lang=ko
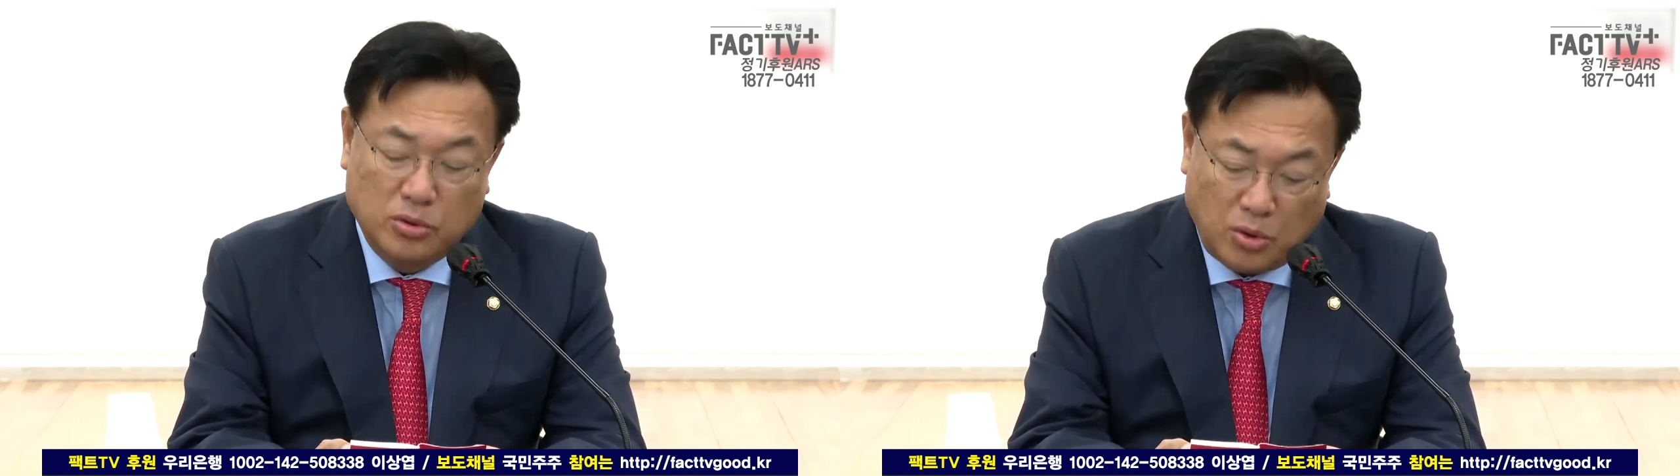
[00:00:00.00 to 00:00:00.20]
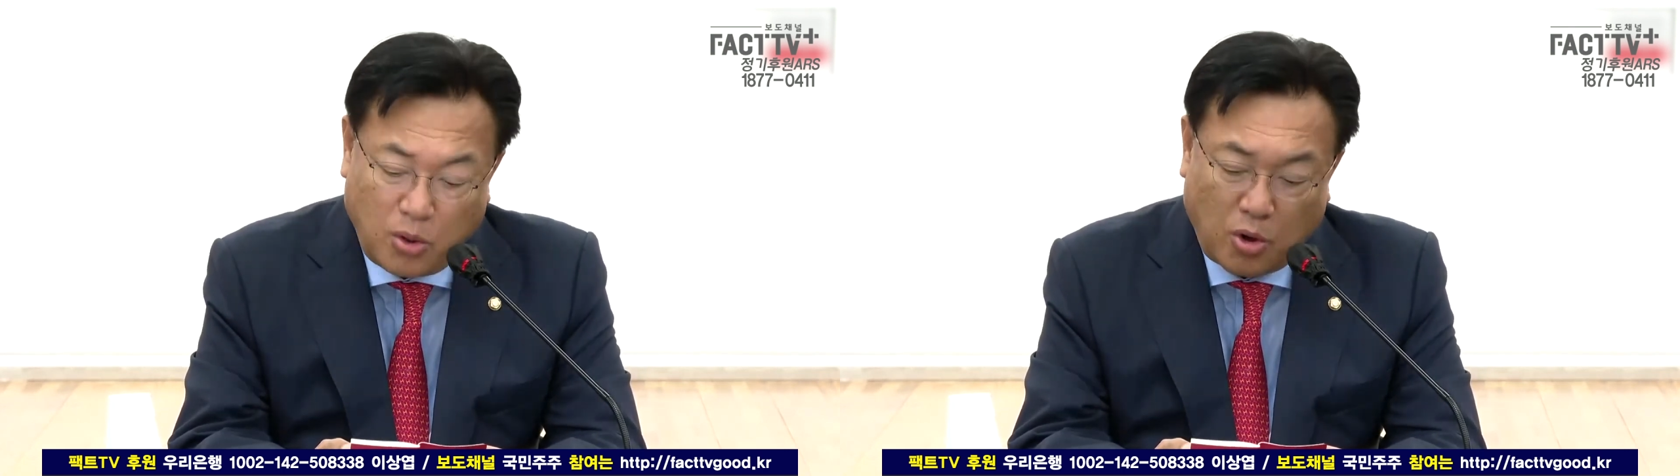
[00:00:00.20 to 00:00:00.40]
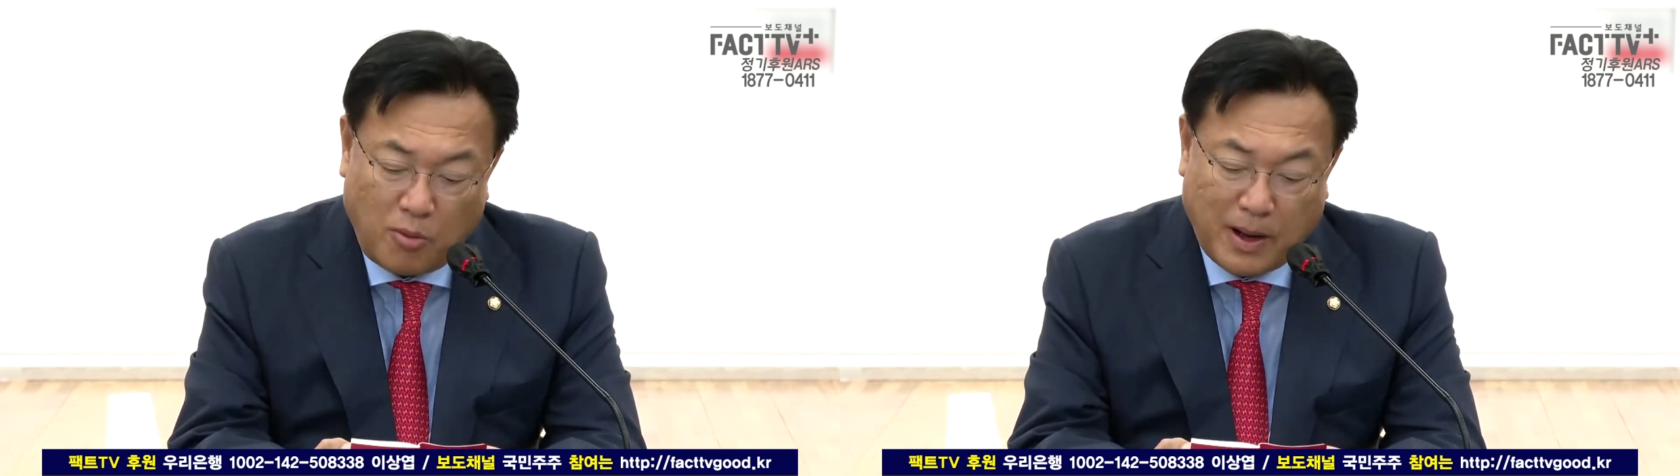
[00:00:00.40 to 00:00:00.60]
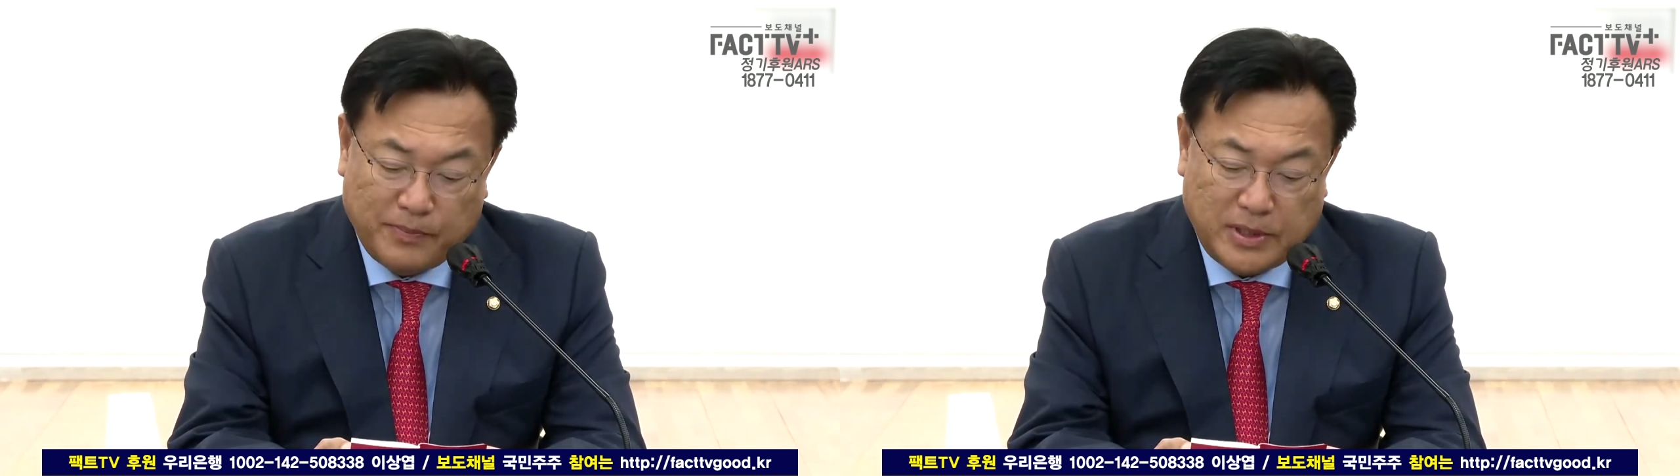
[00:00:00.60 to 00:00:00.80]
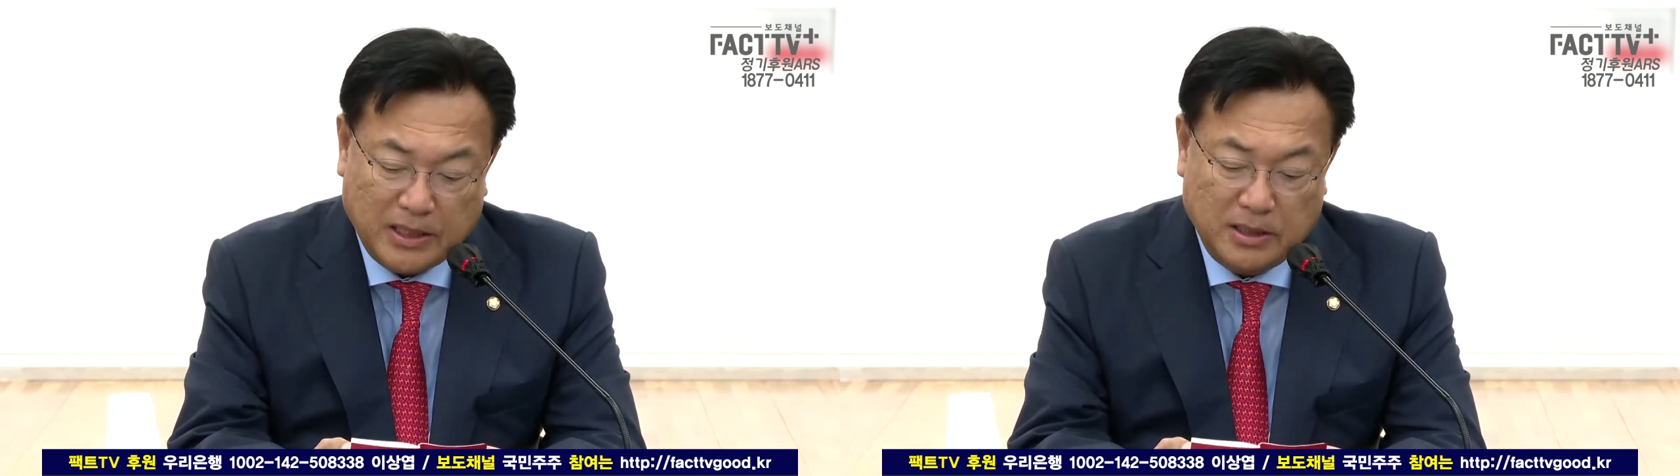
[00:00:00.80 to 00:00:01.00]
또
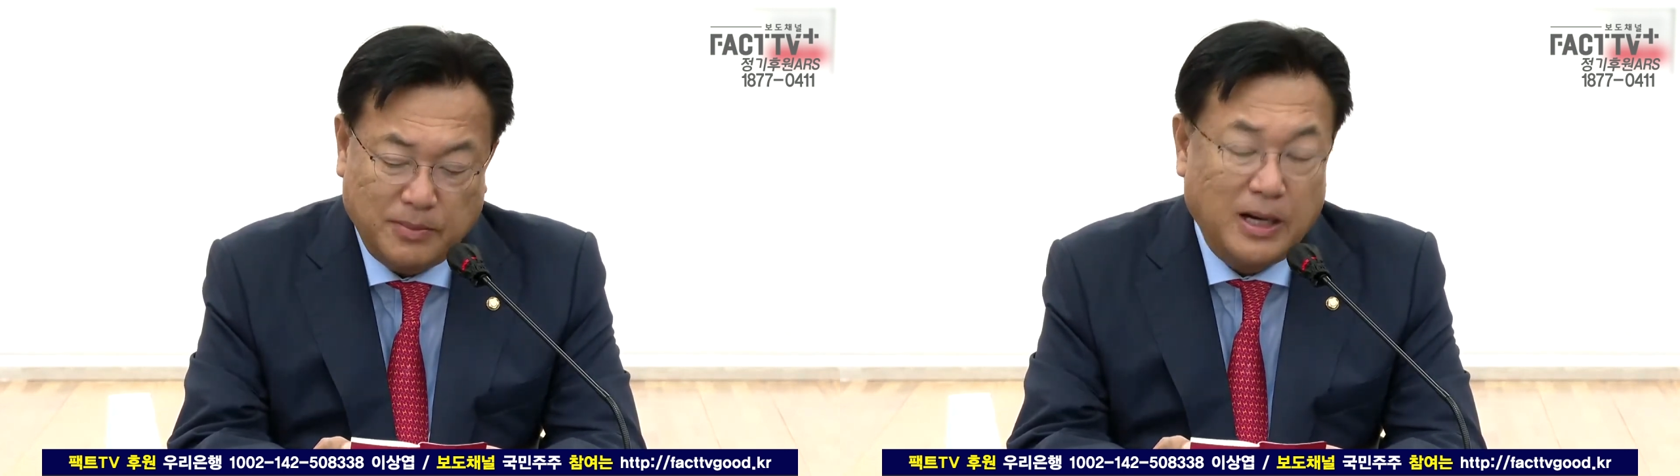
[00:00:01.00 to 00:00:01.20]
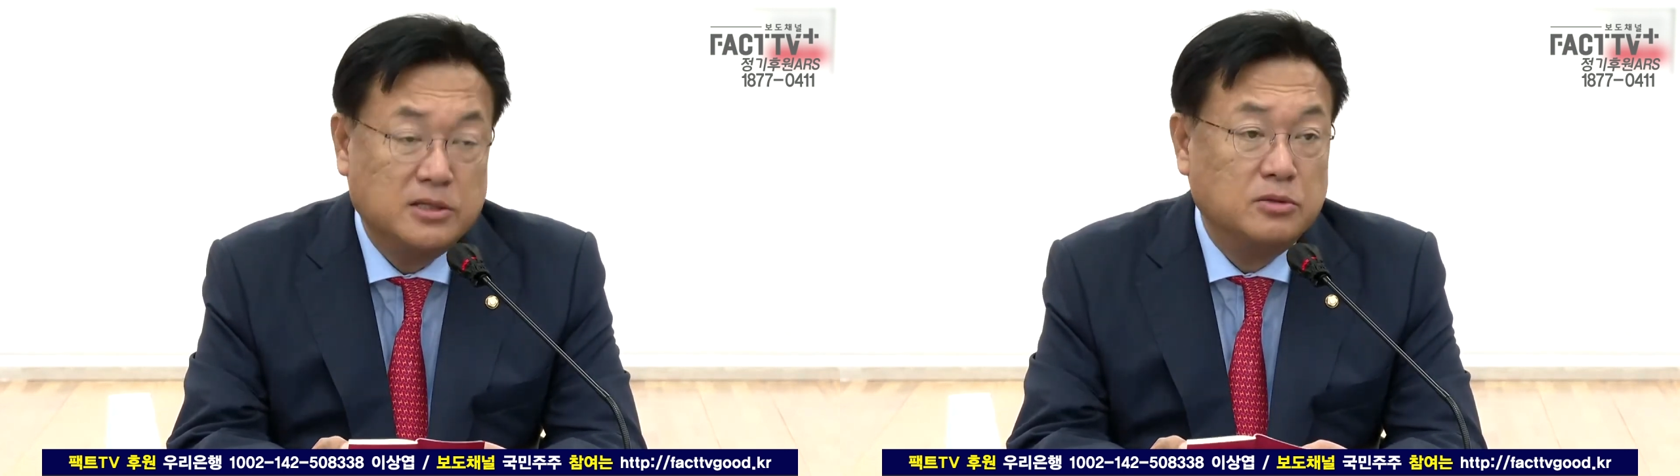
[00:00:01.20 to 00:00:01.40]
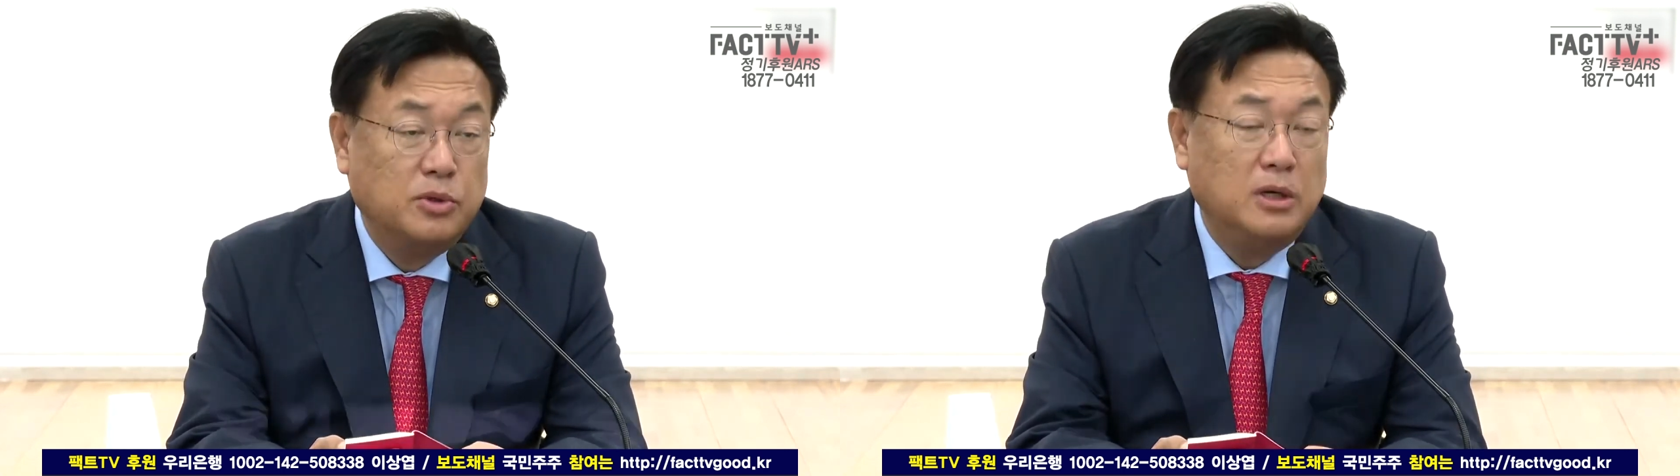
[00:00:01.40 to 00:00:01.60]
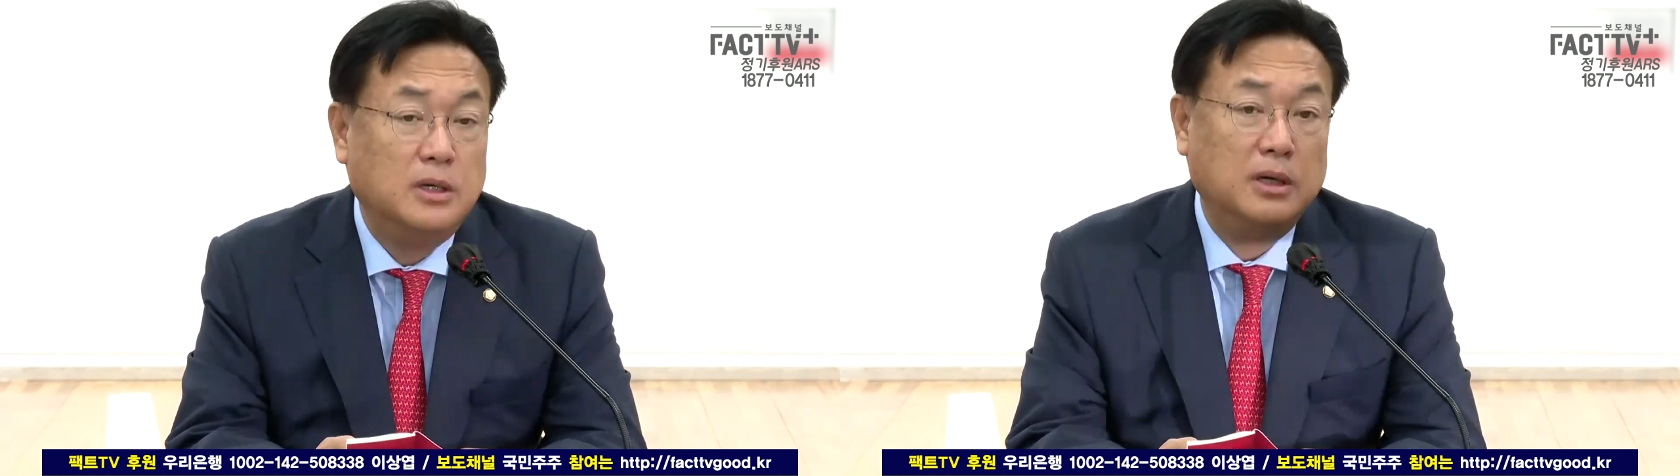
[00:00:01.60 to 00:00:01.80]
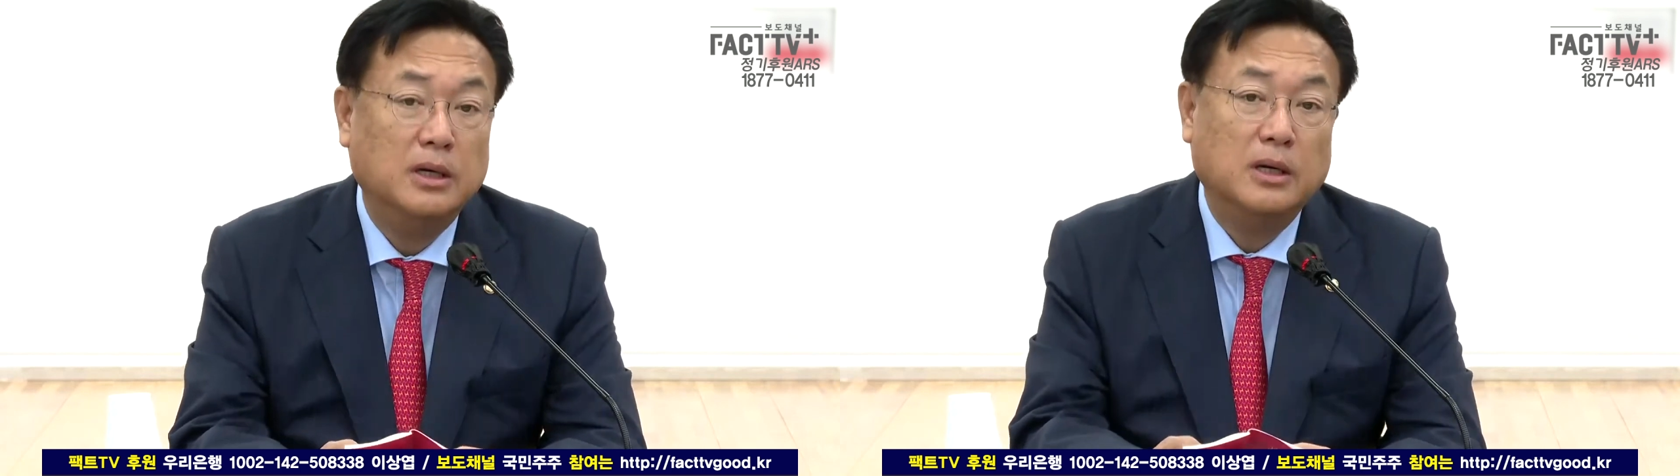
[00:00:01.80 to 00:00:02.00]
고맙다는 말씀을
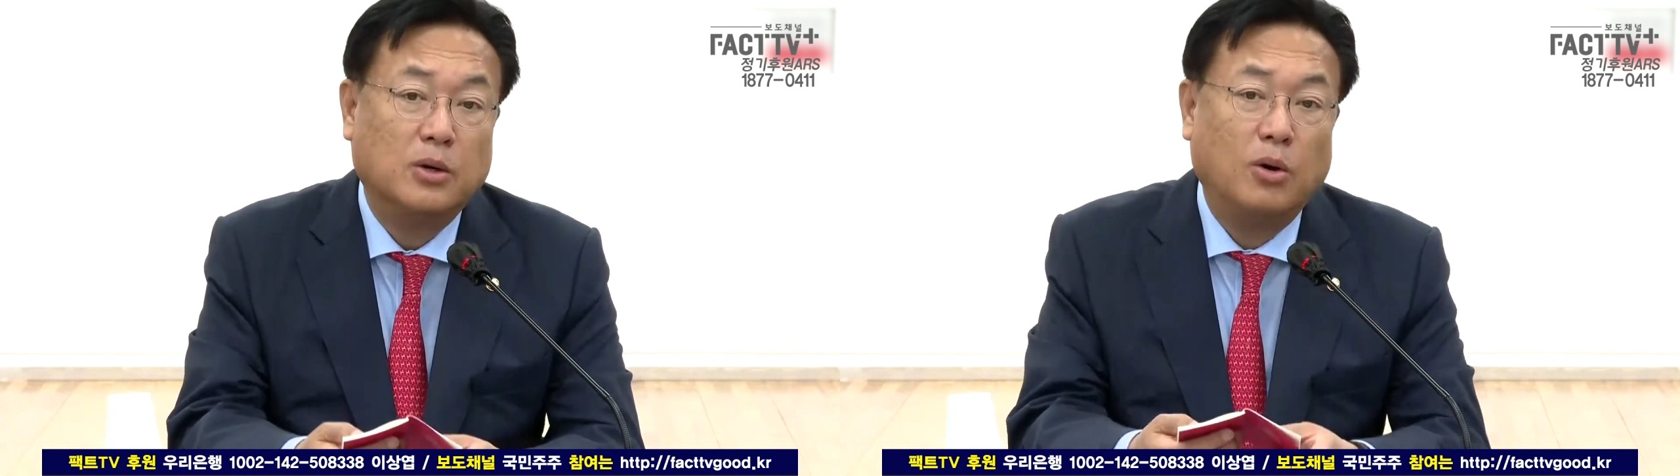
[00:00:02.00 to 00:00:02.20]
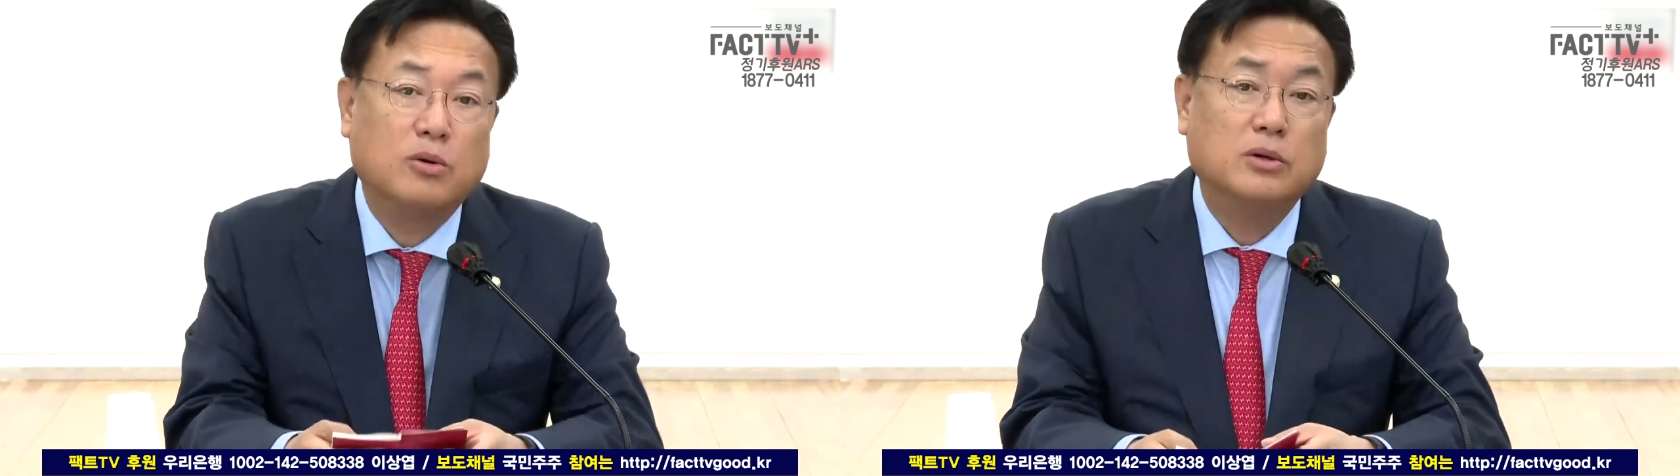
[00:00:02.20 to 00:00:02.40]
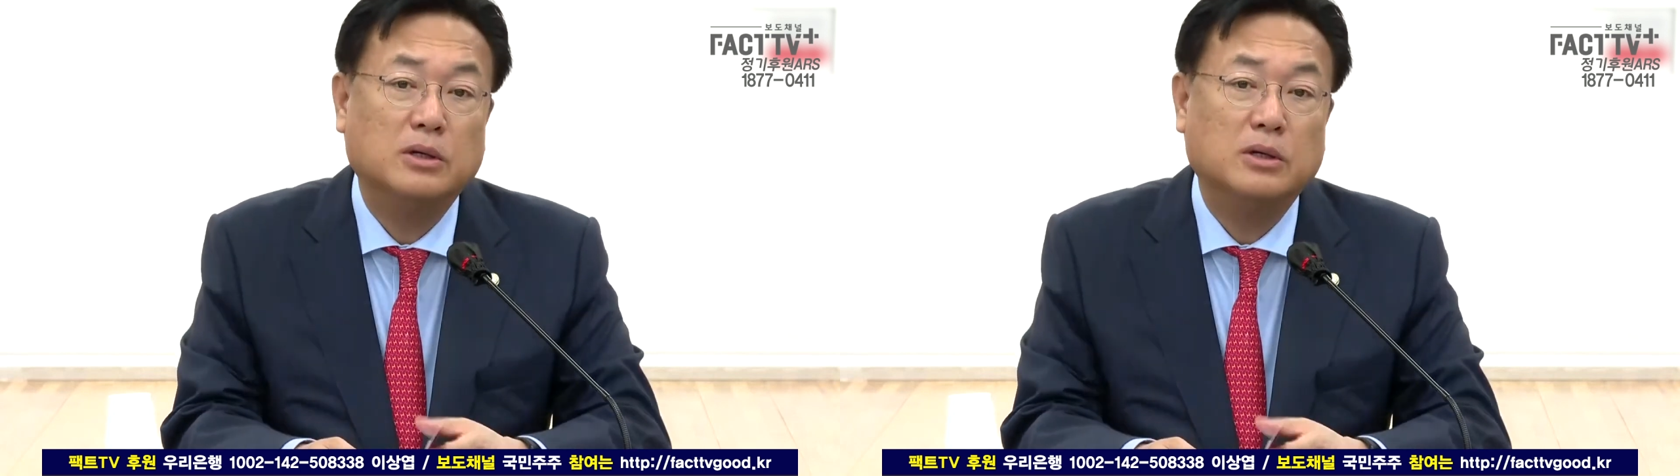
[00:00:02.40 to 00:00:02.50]
꼭